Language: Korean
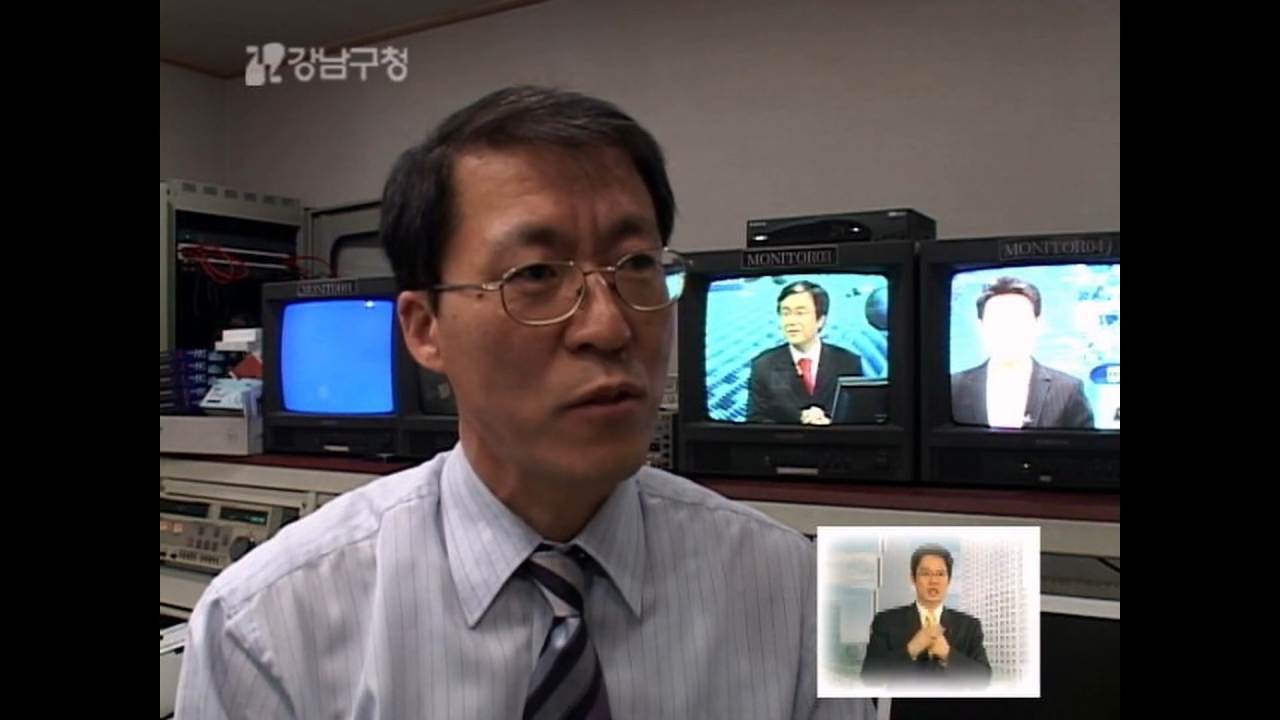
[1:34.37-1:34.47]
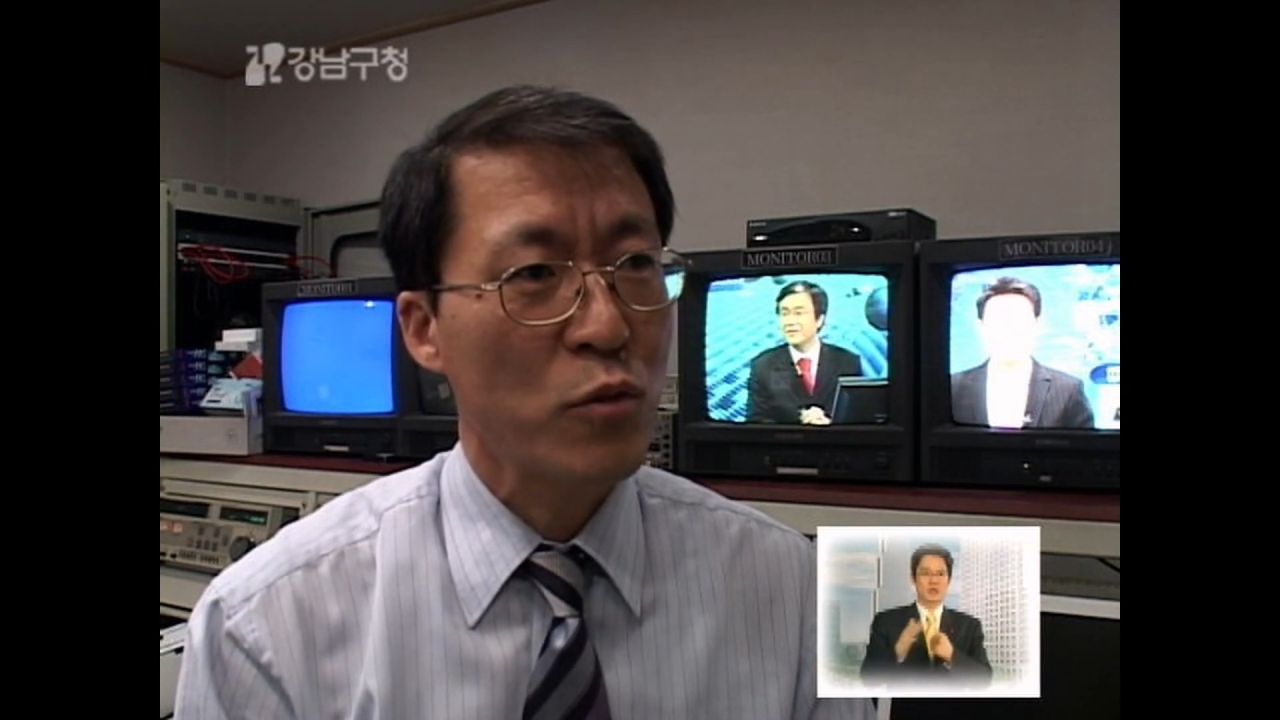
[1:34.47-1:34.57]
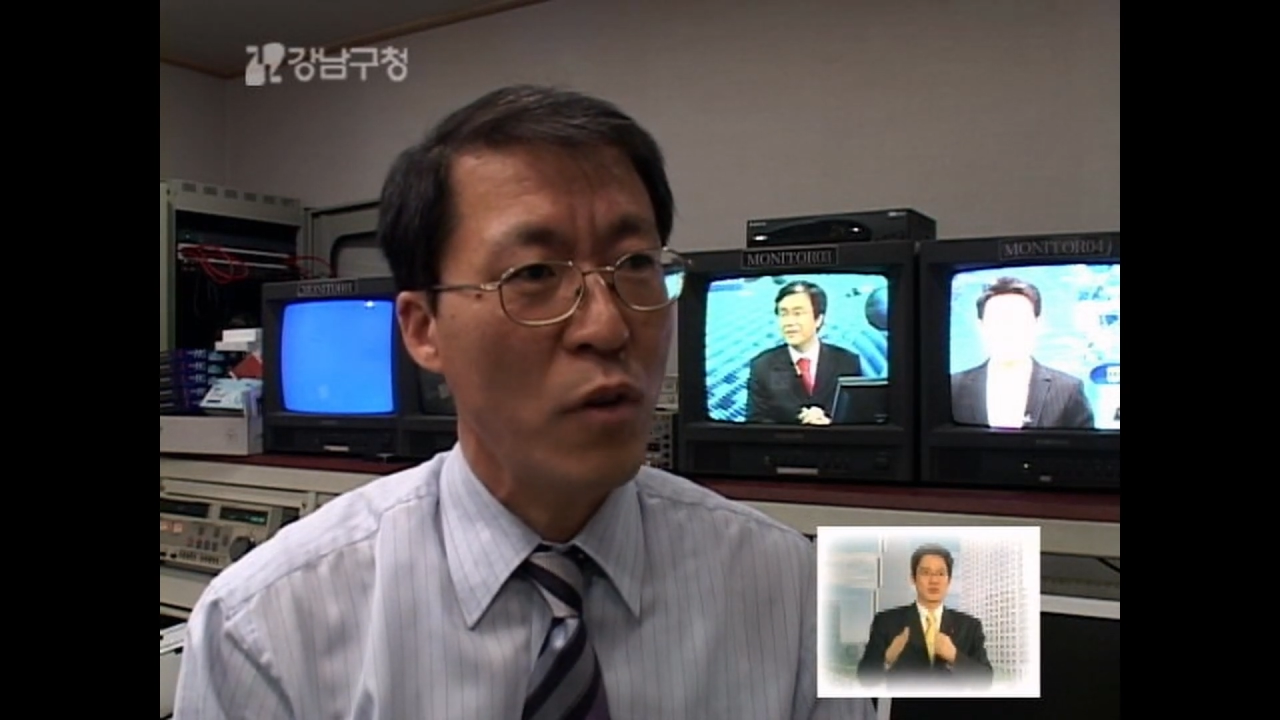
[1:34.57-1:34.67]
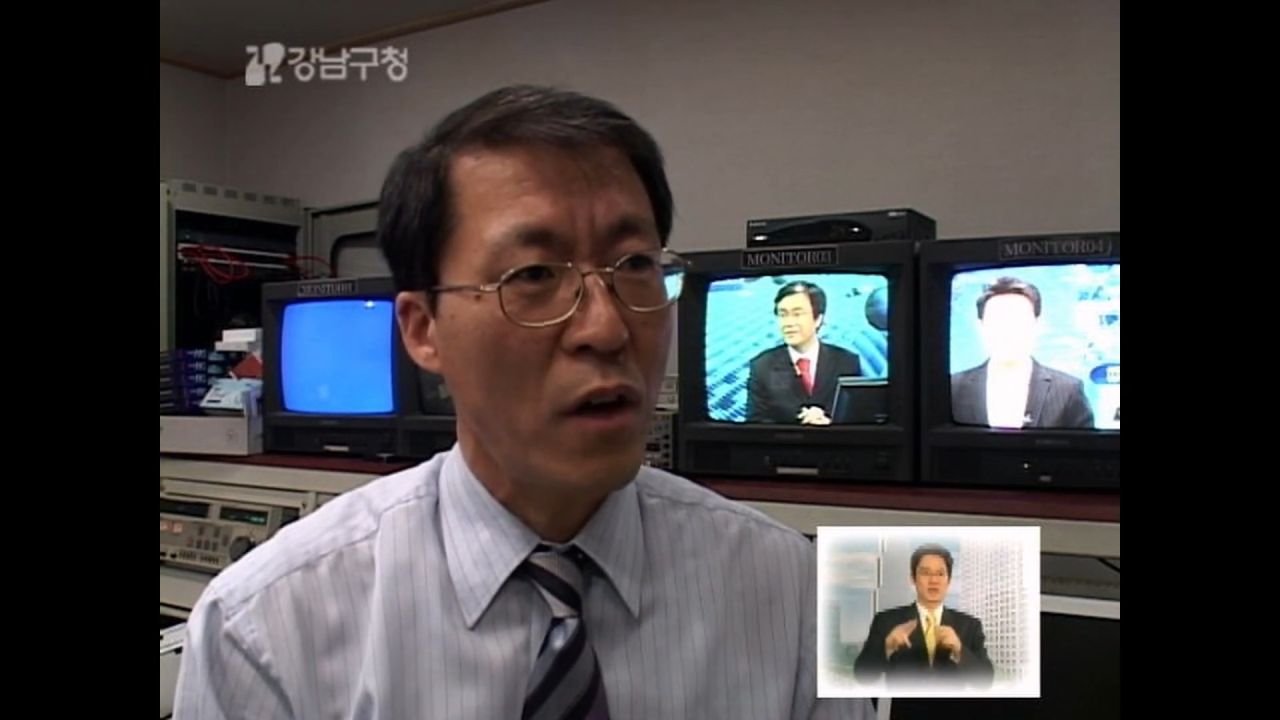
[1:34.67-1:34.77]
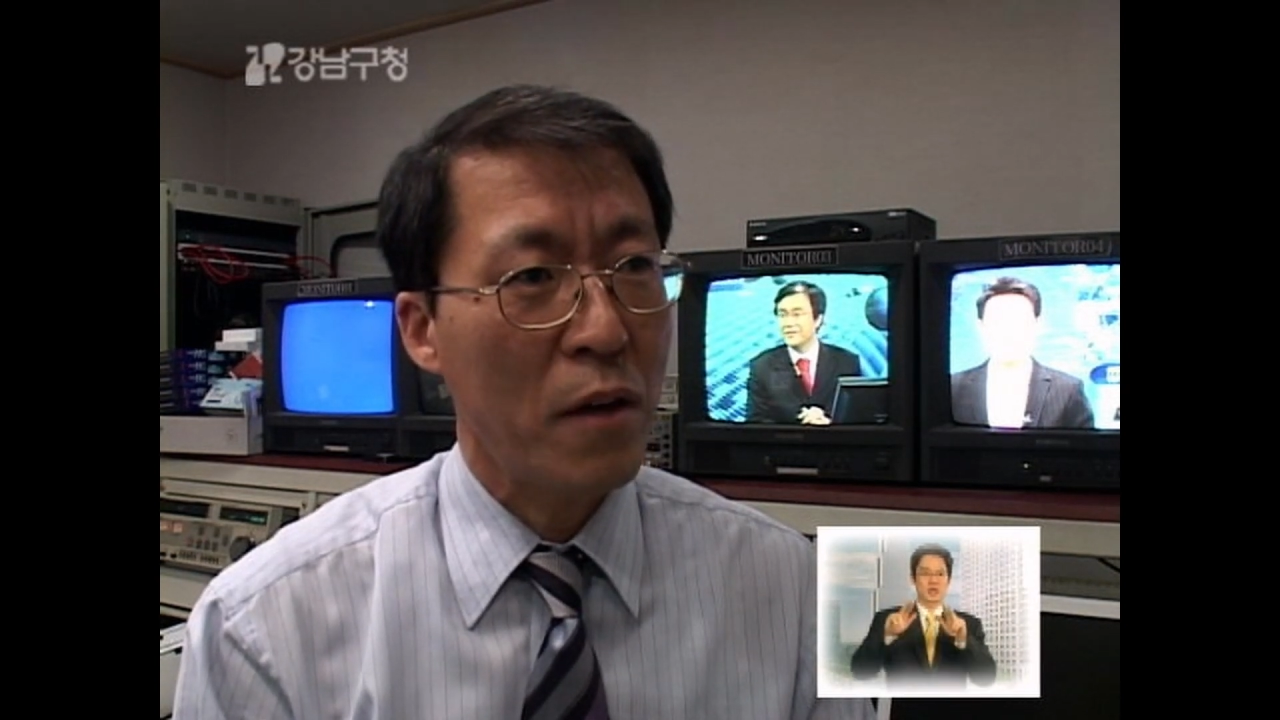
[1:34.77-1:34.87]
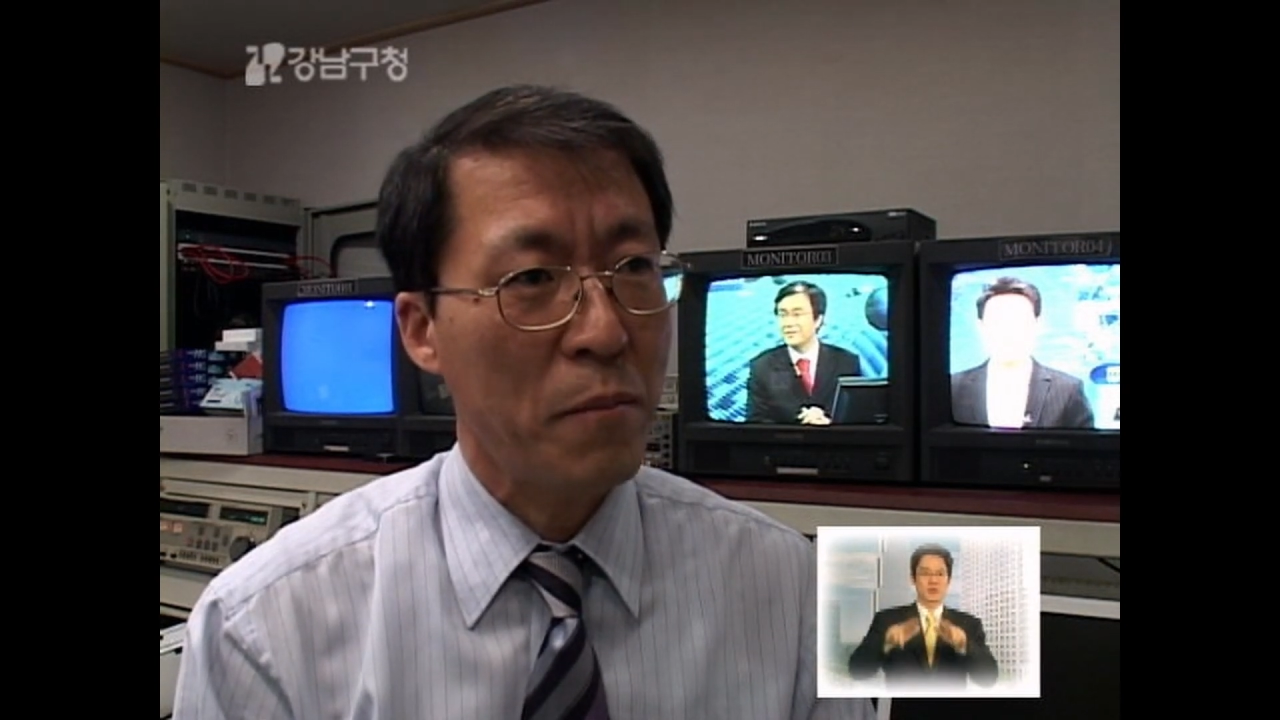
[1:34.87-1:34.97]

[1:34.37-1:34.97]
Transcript: 수화